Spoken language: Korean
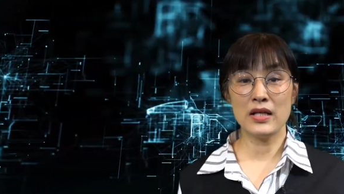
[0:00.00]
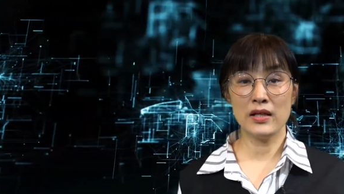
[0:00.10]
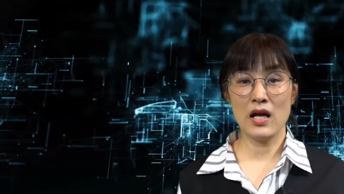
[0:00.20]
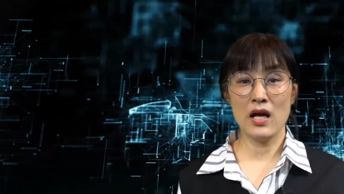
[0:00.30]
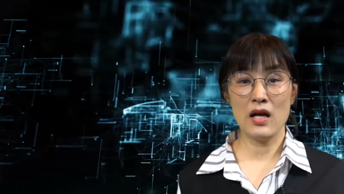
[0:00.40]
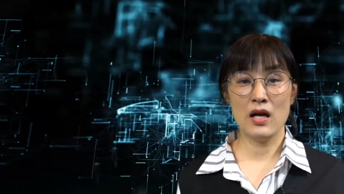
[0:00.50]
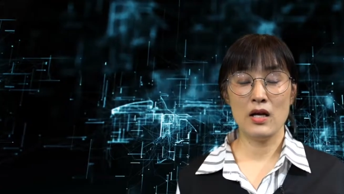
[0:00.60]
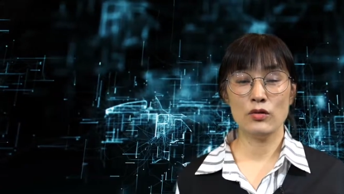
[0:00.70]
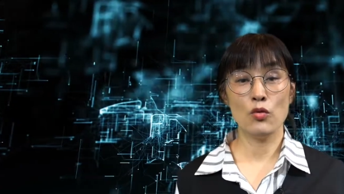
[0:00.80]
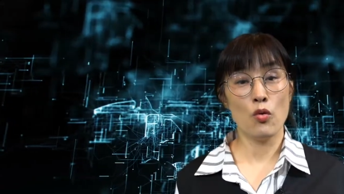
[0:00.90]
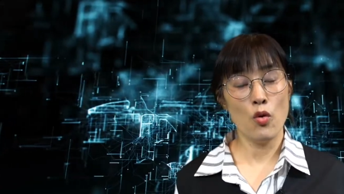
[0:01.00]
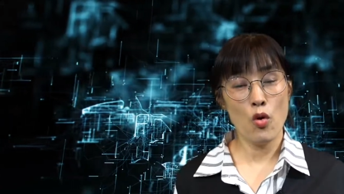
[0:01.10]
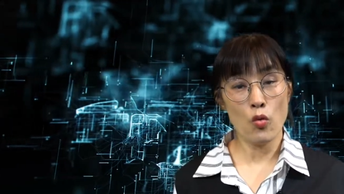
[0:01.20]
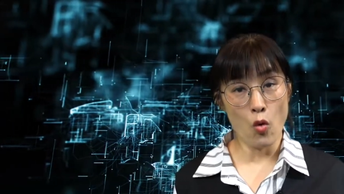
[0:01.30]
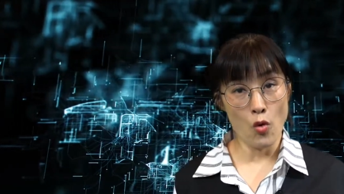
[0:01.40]
생각
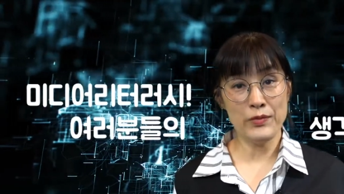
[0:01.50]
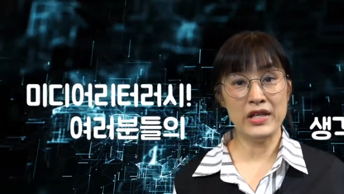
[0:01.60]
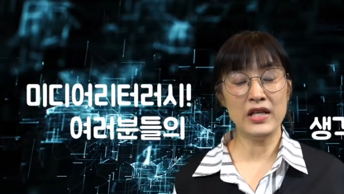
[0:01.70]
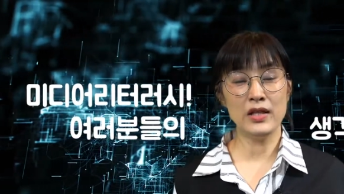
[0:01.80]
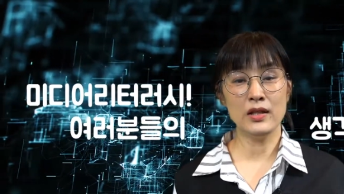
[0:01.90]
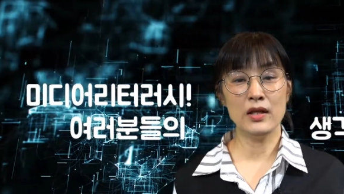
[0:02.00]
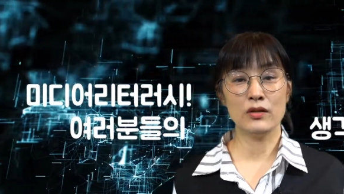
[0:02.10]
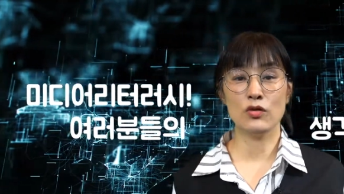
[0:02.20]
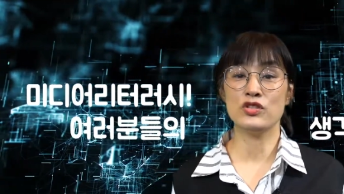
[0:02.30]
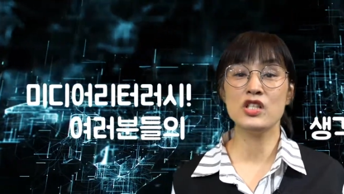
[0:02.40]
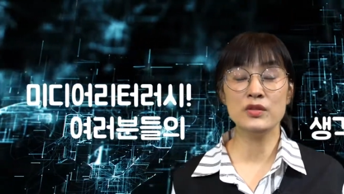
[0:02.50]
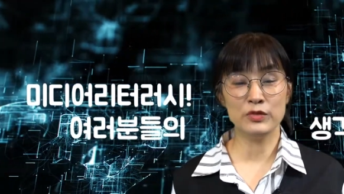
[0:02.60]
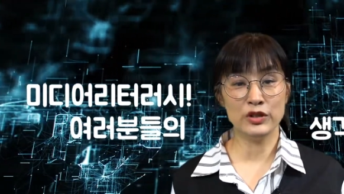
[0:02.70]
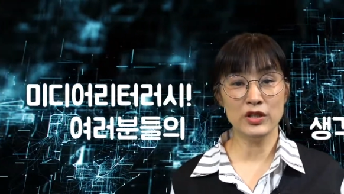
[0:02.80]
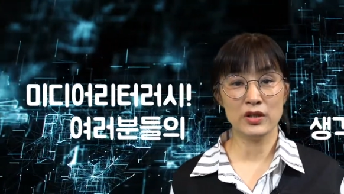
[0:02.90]
또 고민 또
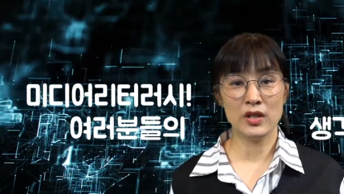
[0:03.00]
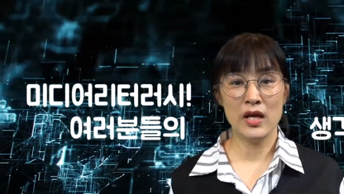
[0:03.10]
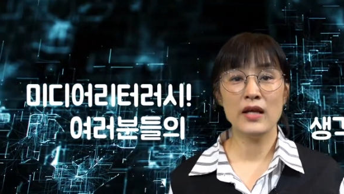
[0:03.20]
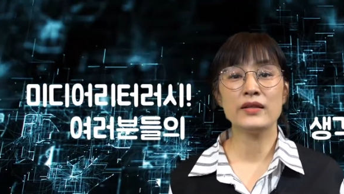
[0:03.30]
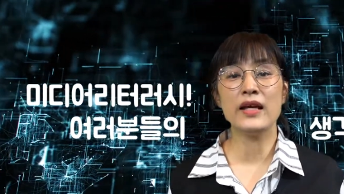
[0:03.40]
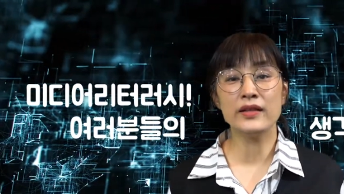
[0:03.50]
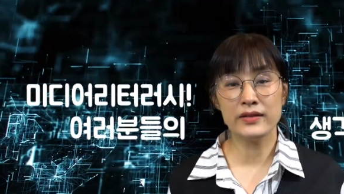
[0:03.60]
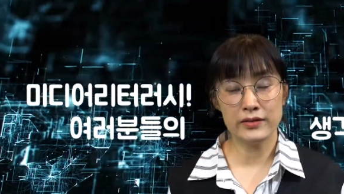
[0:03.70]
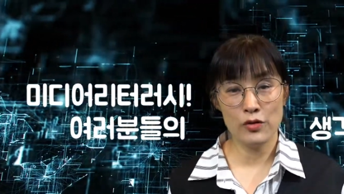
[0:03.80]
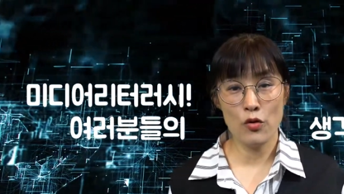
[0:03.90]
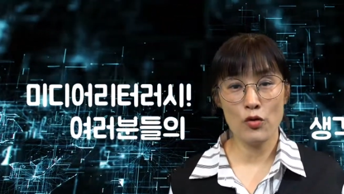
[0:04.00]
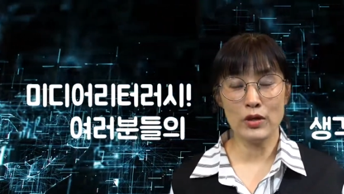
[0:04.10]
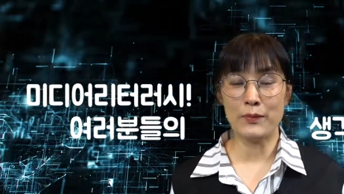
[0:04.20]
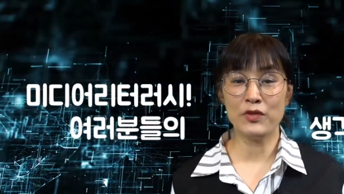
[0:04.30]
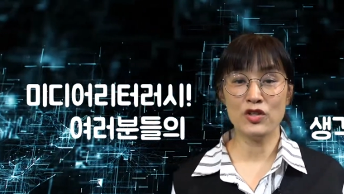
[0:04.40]
질문은 댓글로
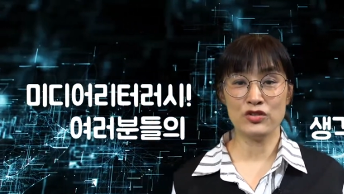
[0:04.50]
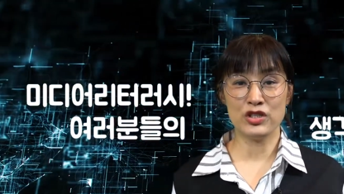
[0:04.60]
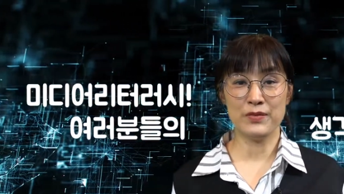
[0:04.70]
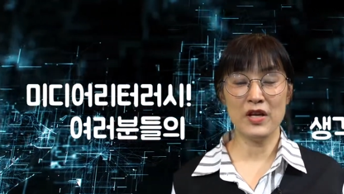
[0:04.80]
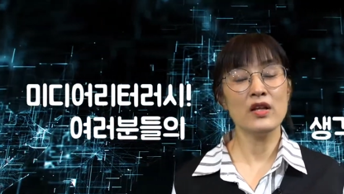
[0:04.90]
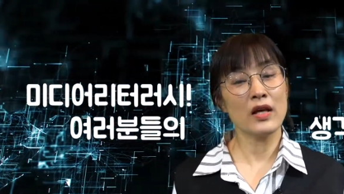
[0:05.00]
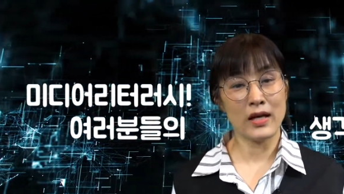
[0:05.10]
남겨주시면